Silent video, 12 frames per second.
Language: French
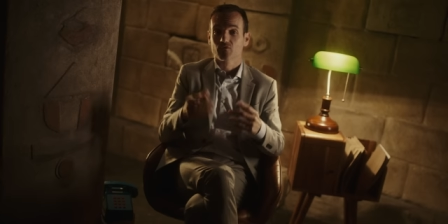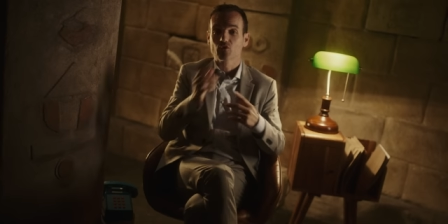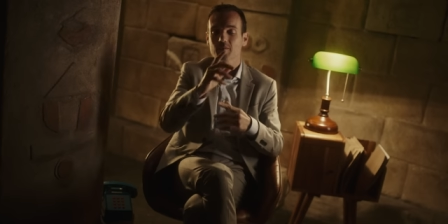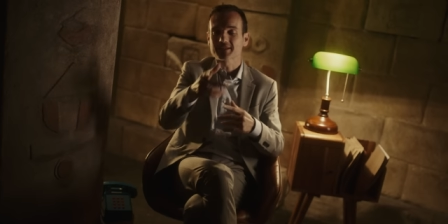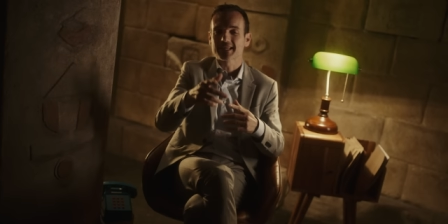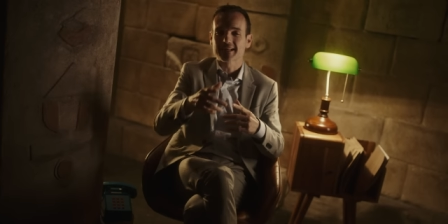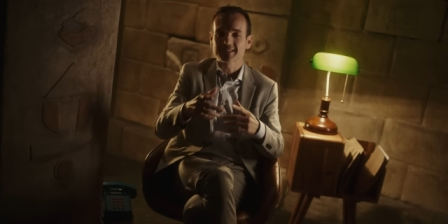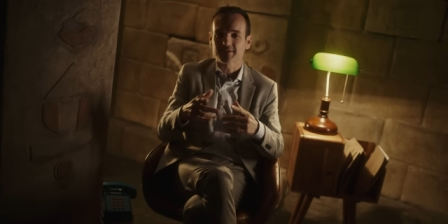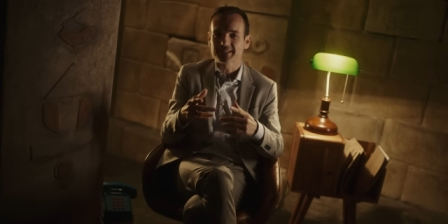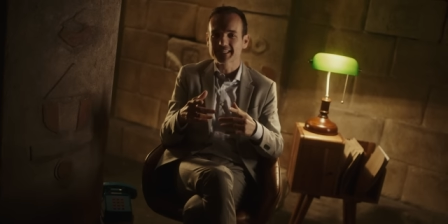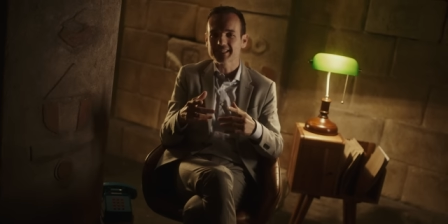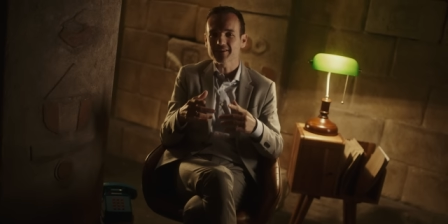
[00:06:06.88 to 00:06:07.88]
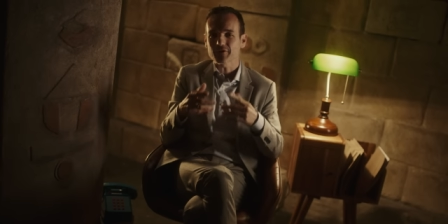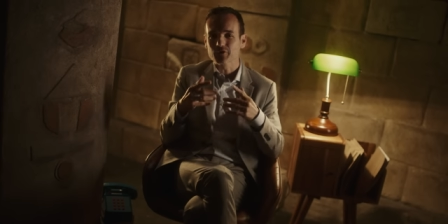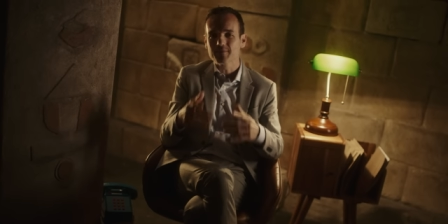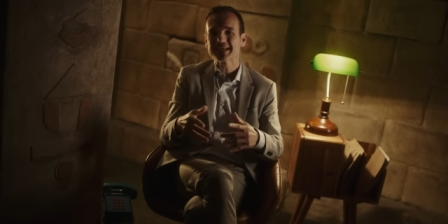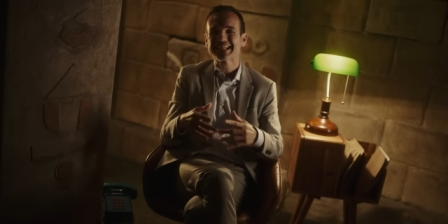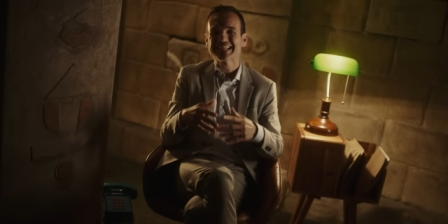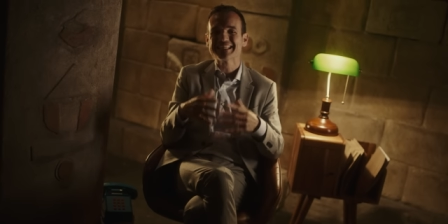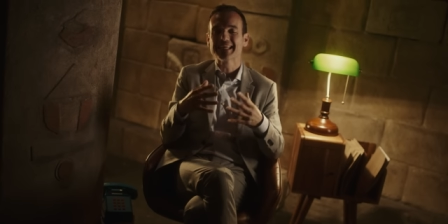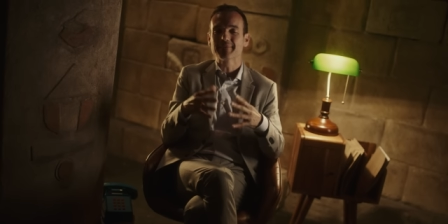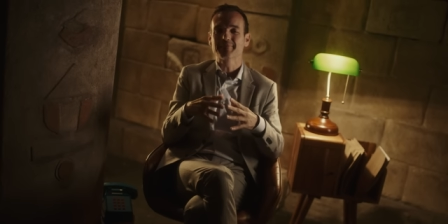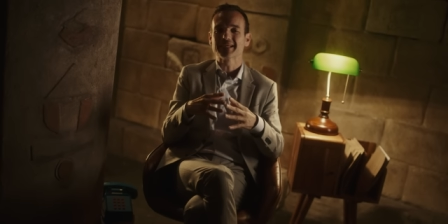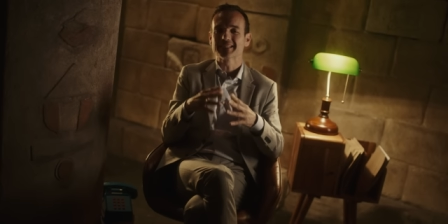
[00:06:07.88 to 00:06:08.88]
Vous commencez à le sentir, Göbekli
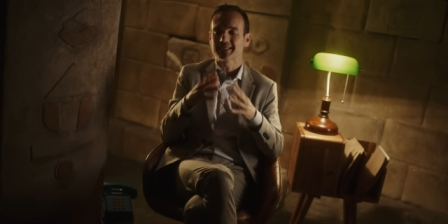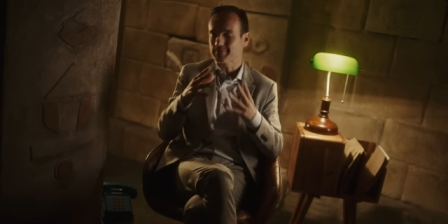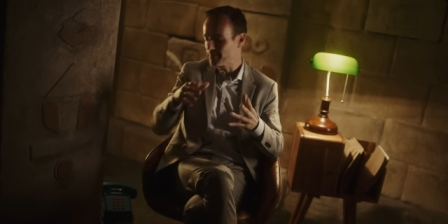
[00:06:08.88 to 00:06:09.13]
Tepe, c'est